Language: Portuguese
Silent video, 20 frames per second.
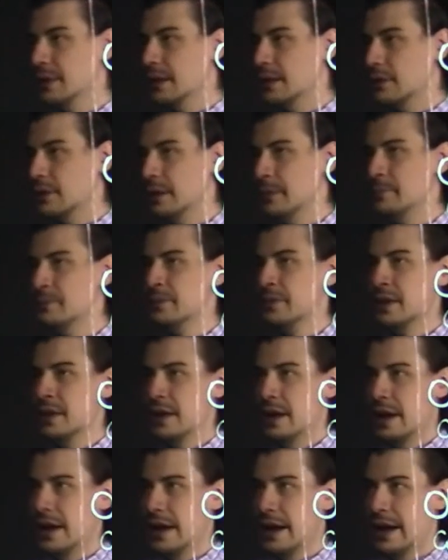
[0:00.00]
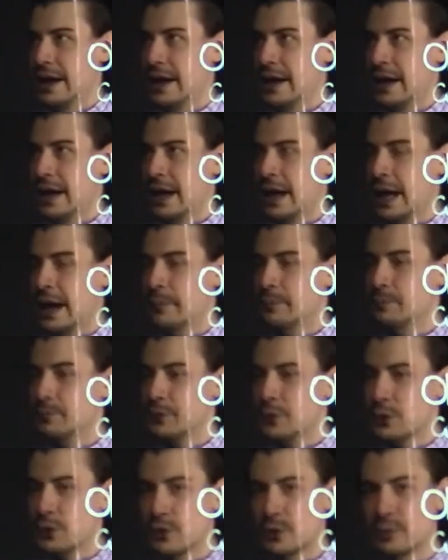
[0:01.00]
agora é
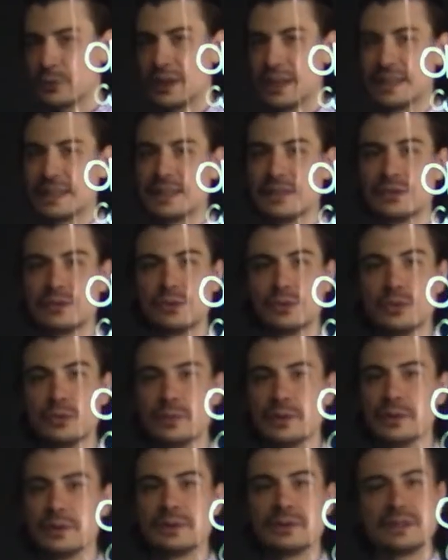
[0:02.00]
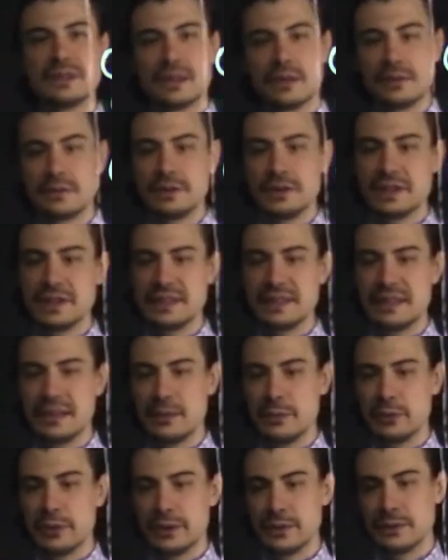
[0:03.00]
como que esses números estão
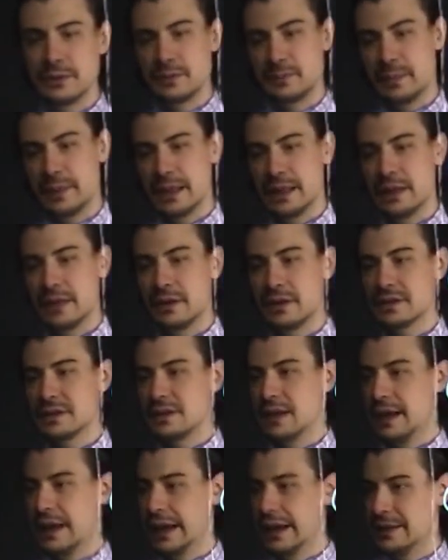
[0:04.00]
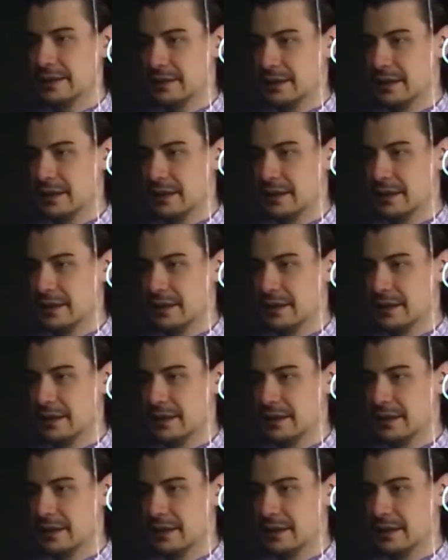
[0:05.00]
distribuídos pela nossa reta